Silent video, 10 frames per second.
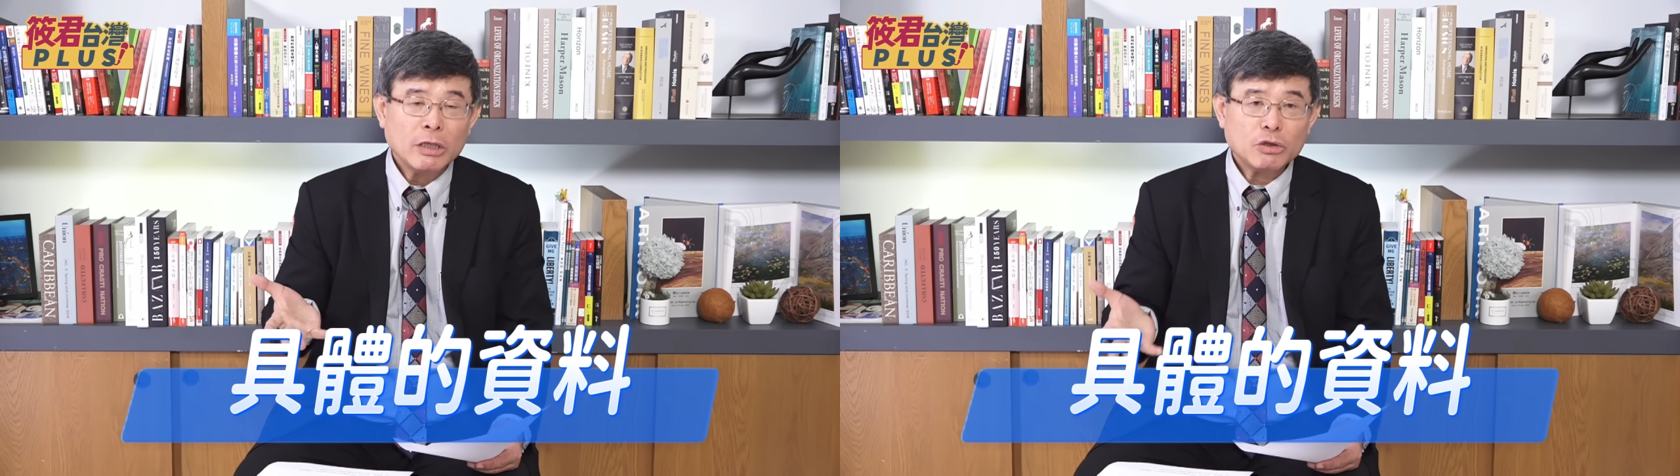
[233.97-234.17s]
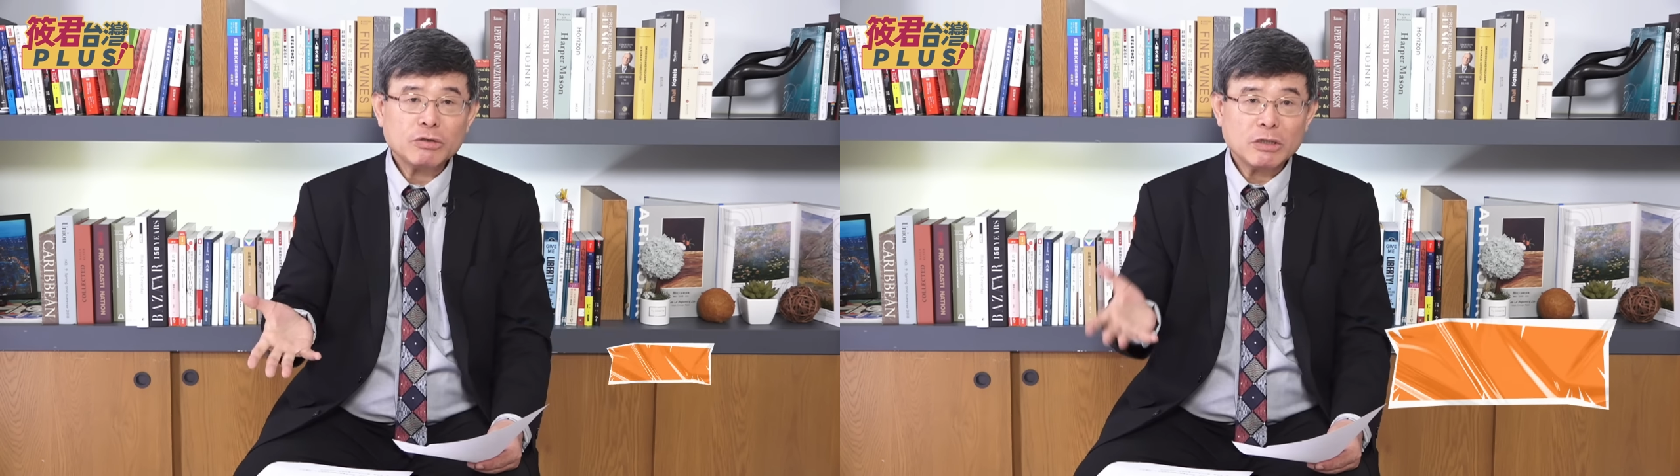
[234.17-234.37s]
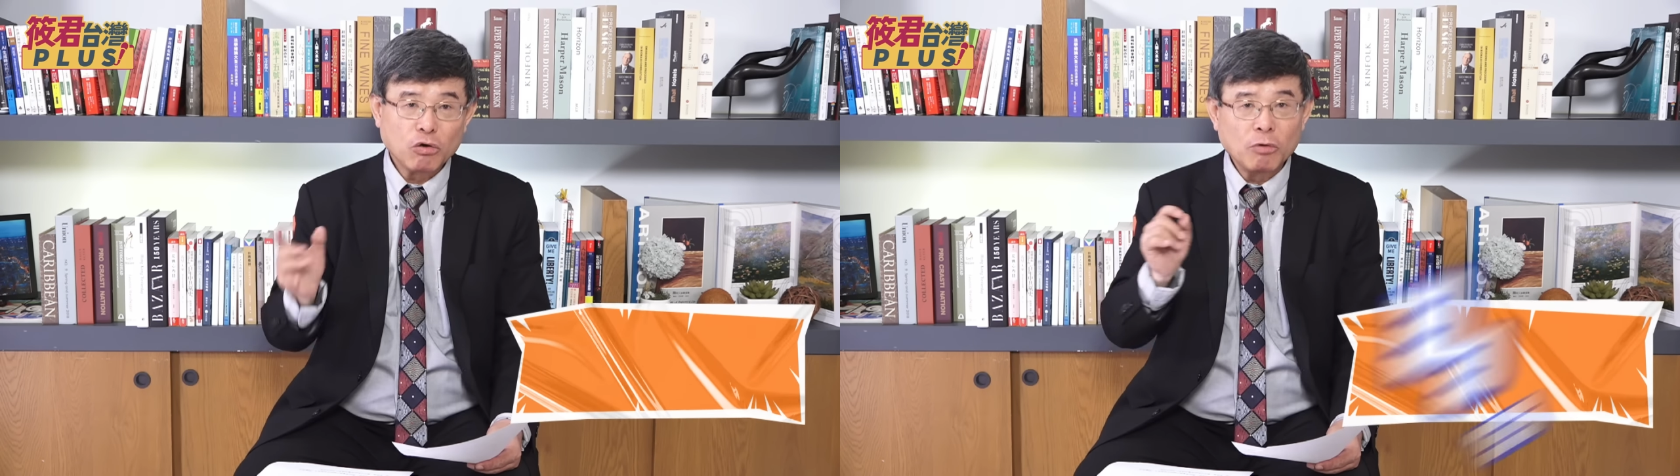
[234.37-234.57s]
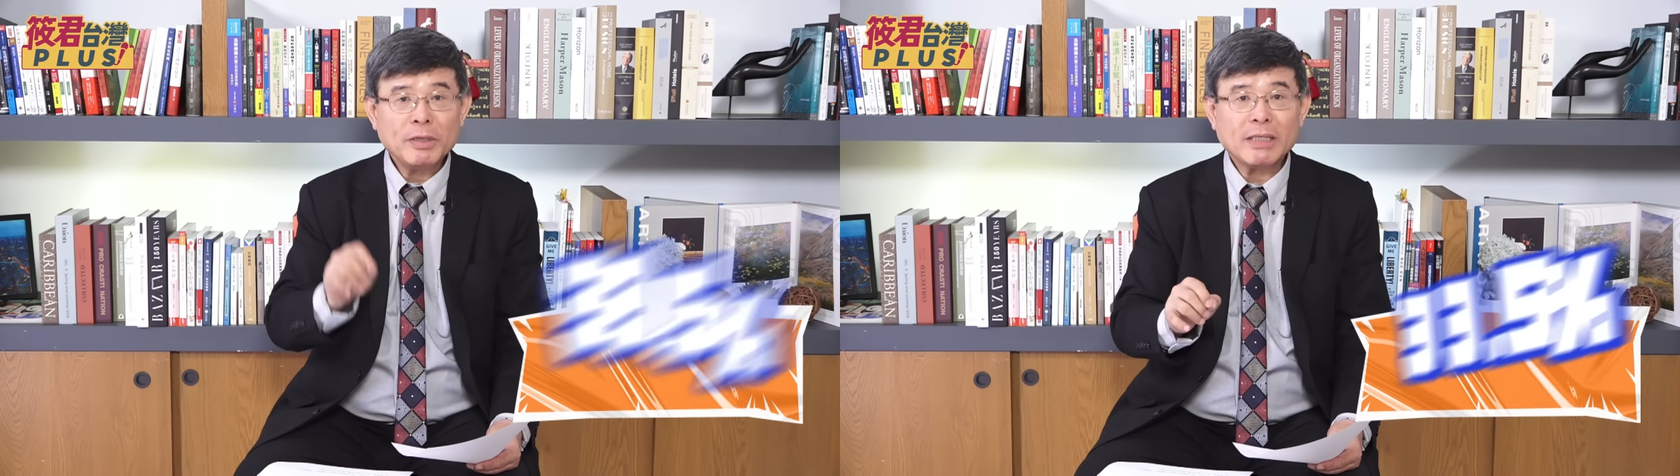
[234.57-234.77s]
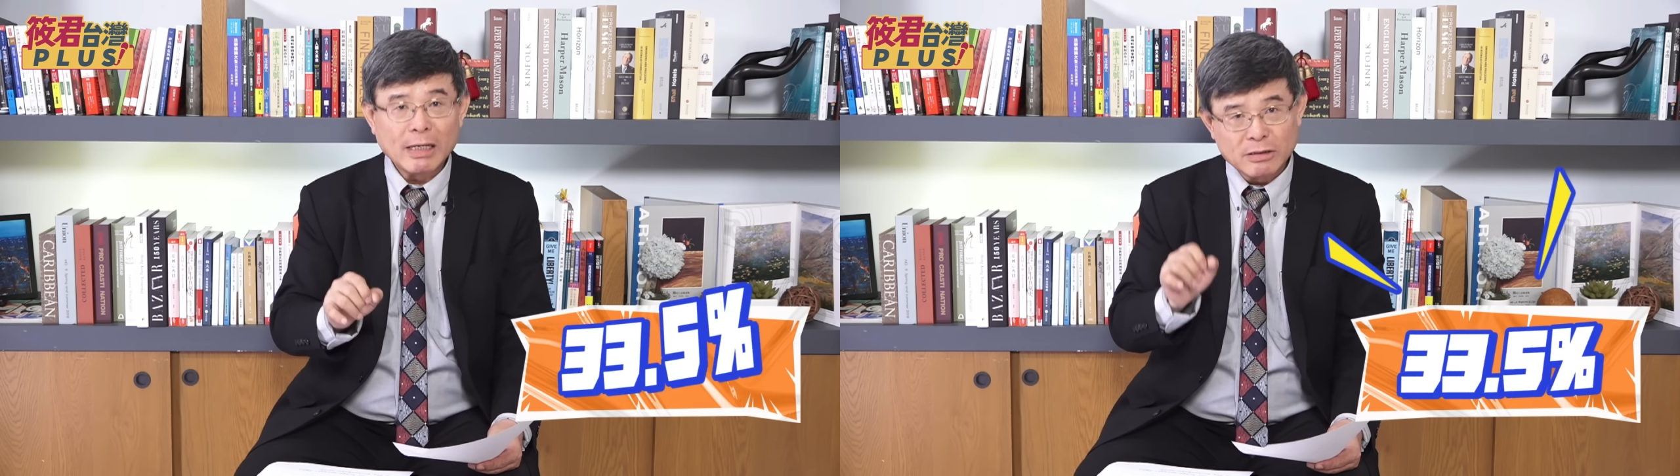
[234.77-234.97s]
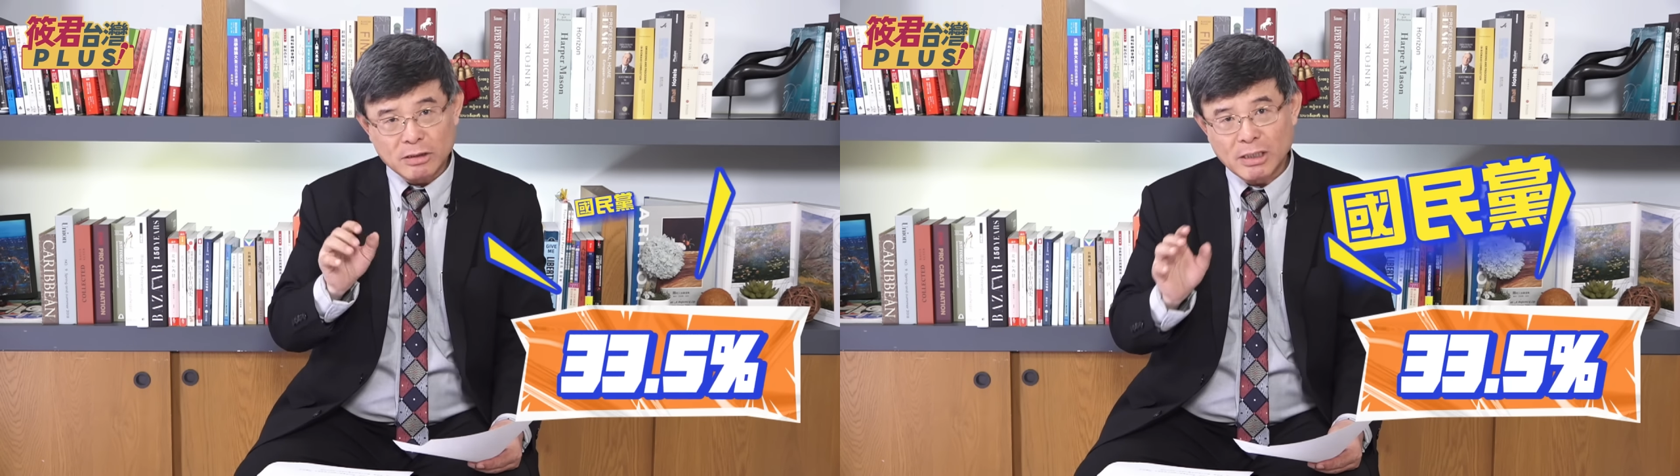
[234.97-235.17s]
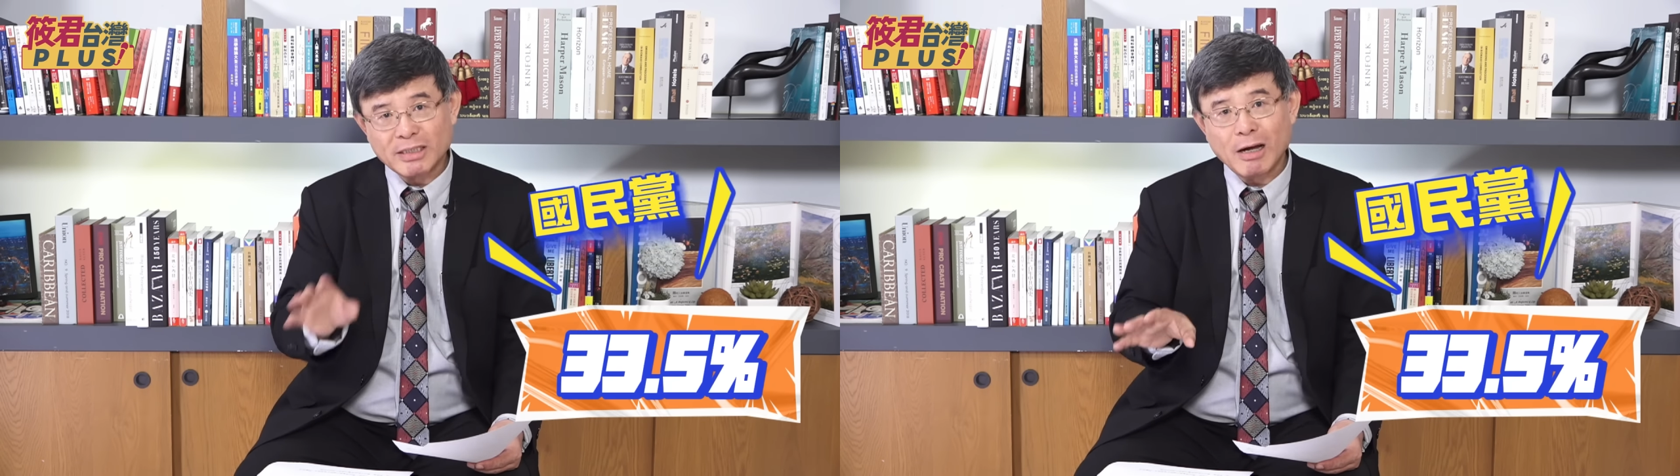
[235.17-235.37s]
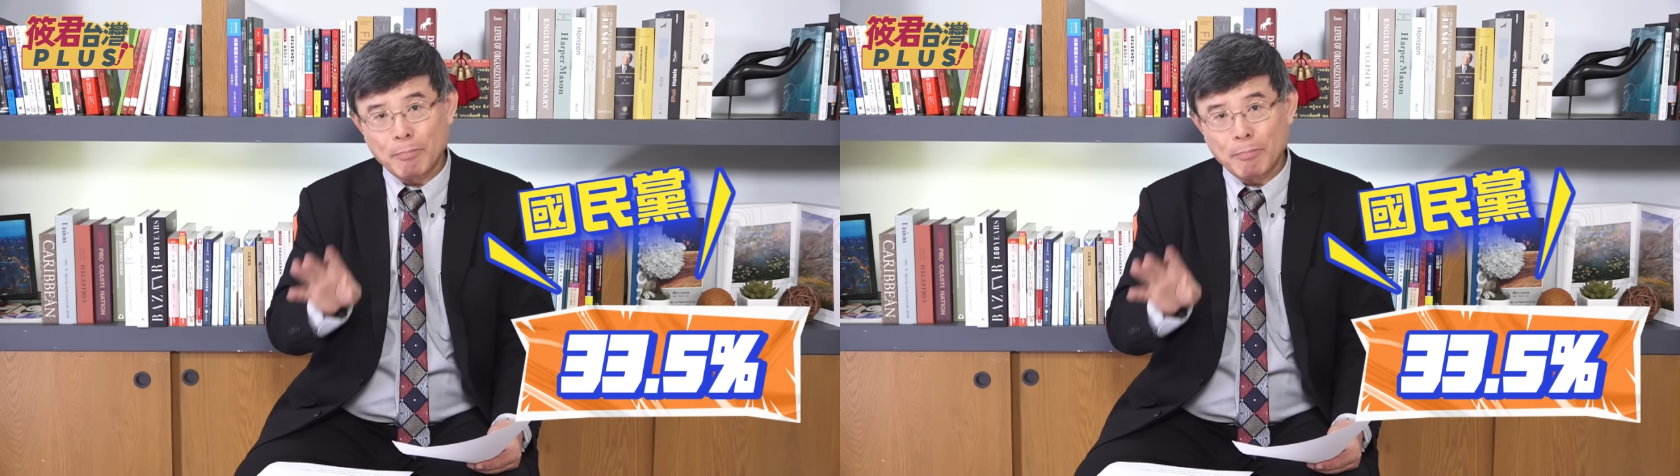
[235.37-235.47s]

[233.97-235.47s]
就是国民党只得到